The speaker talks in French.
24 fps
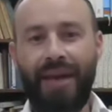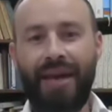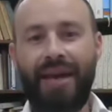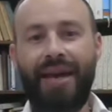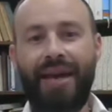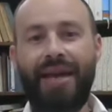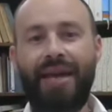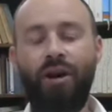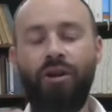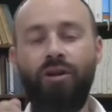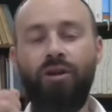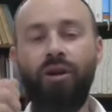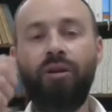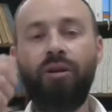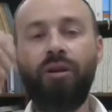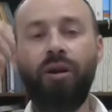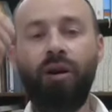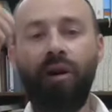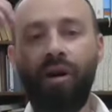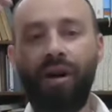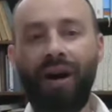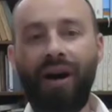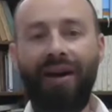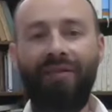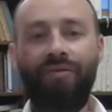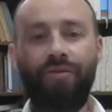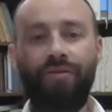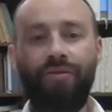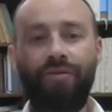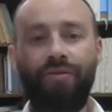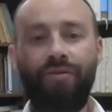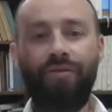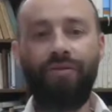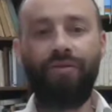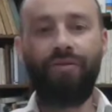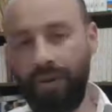Il y a un autre grand rave, le
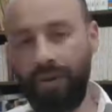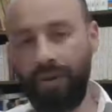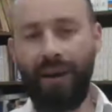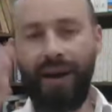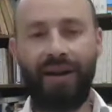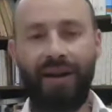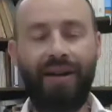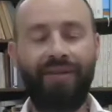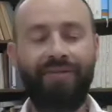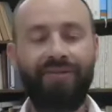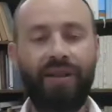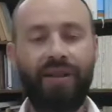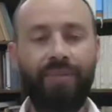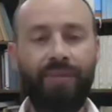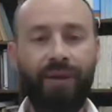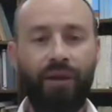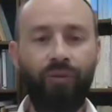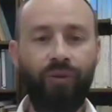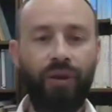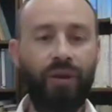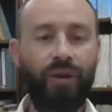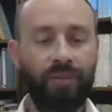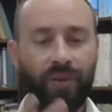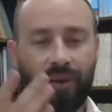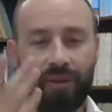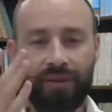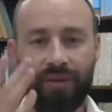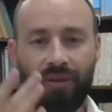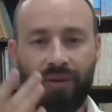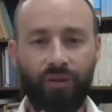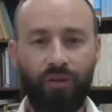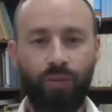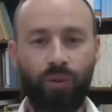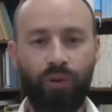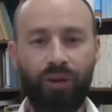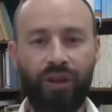euh, Baal avnei dans
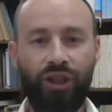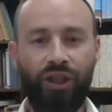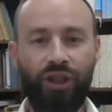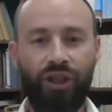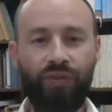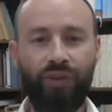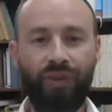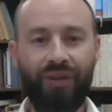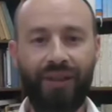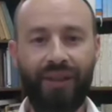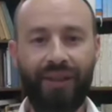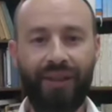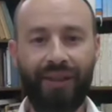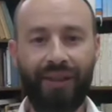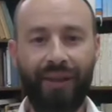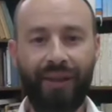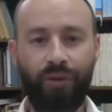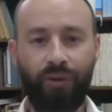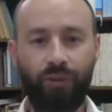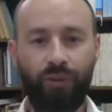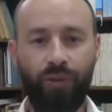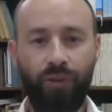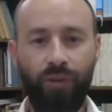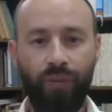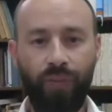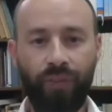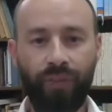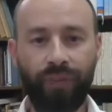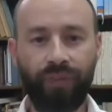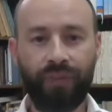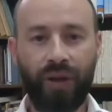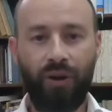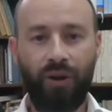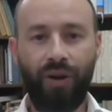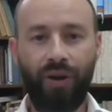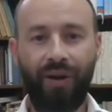le monde des Yeshivot, il est très connu,
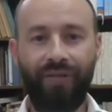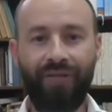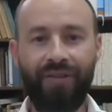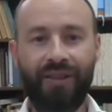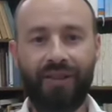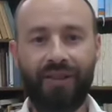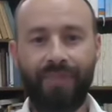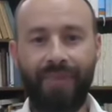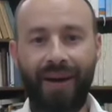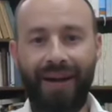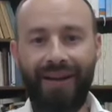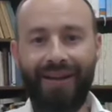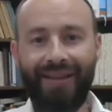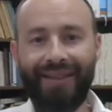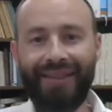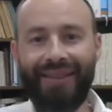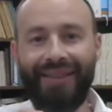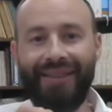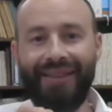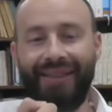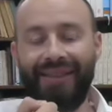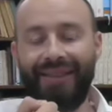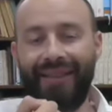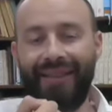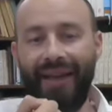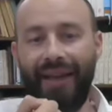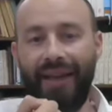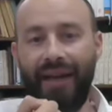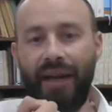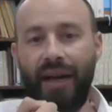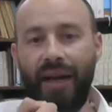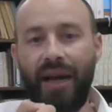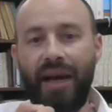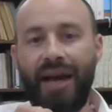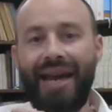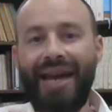Rav qui
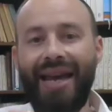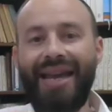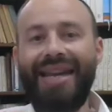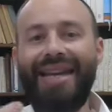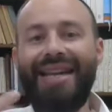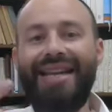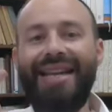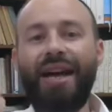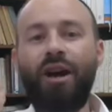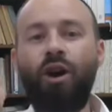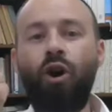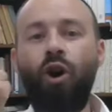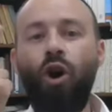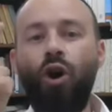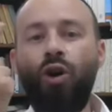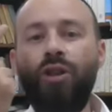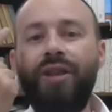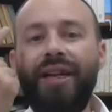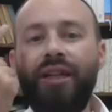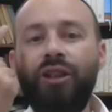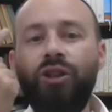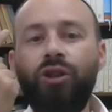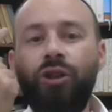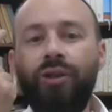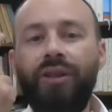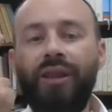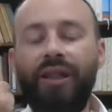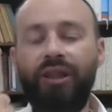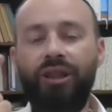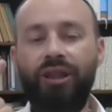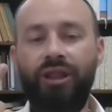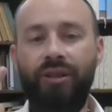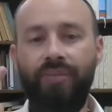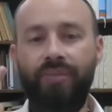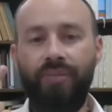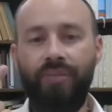disait il est Kodesh
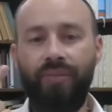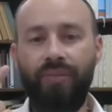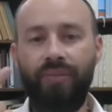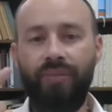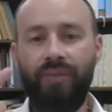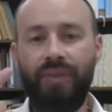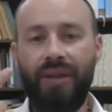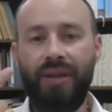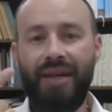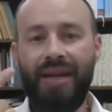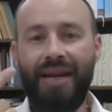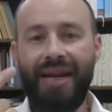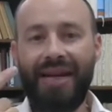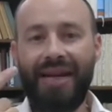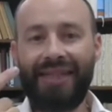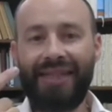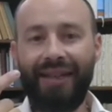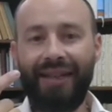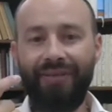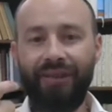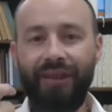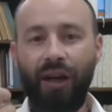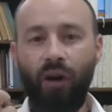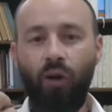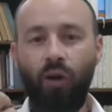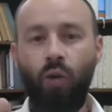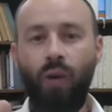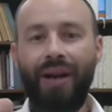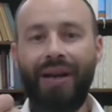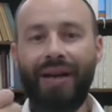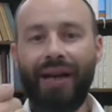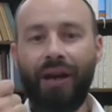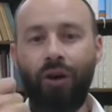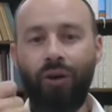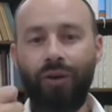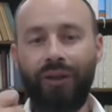Kodashim. Ça veut dire quoi
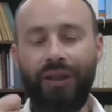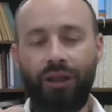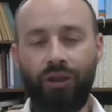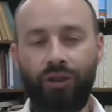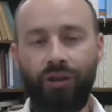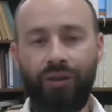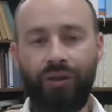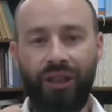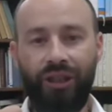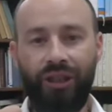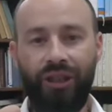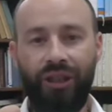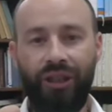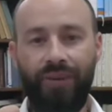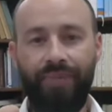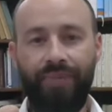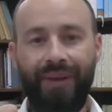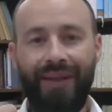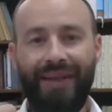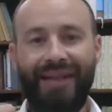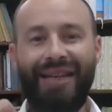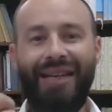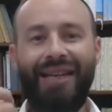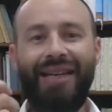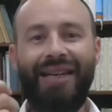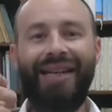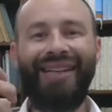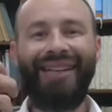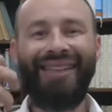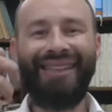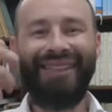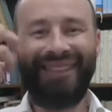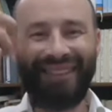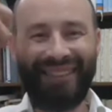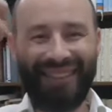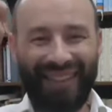Il est Kodesh Kodashim Il est les
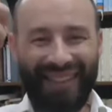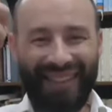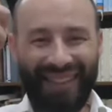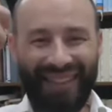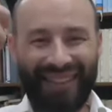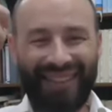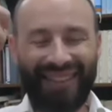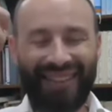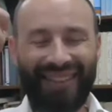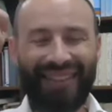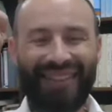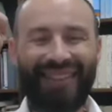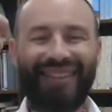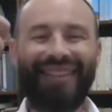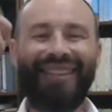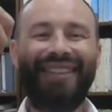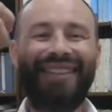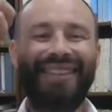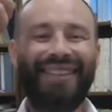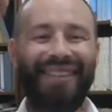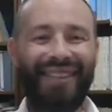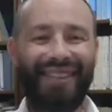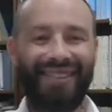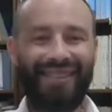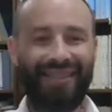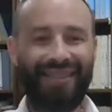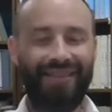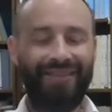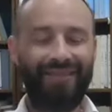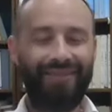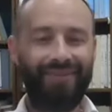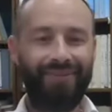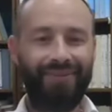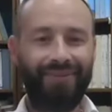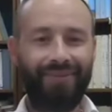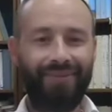saints des saints.
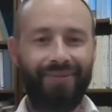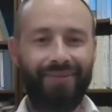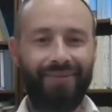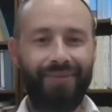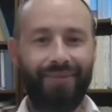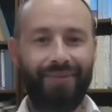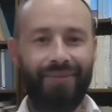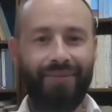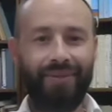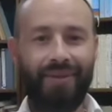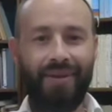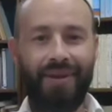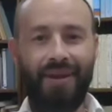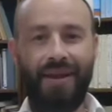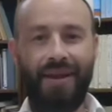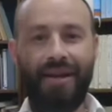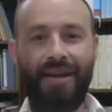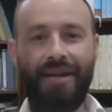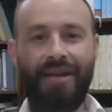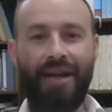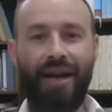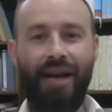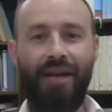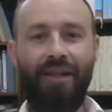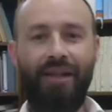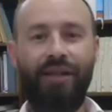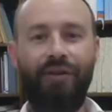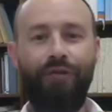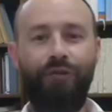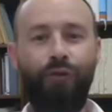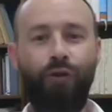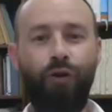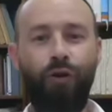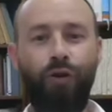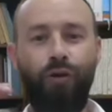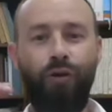Il y a le
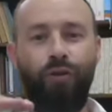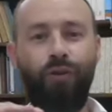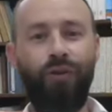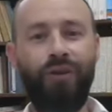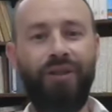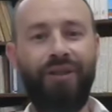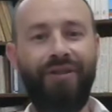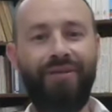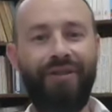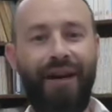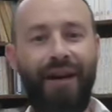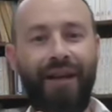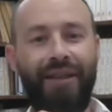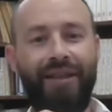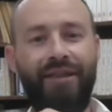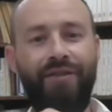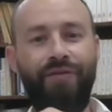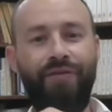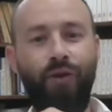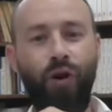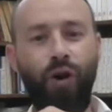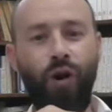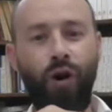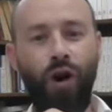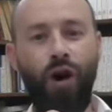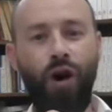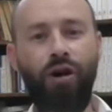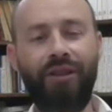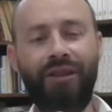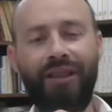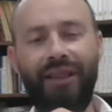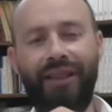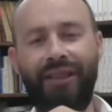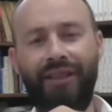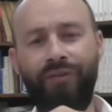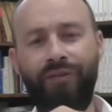niveau, on y va. Niveau Chol,
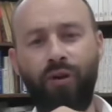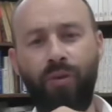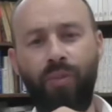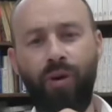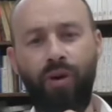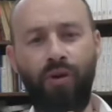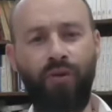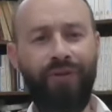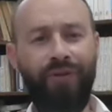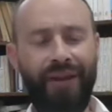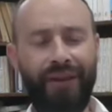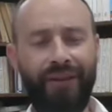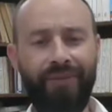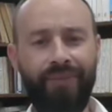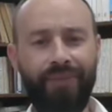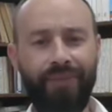c'est niveau profane.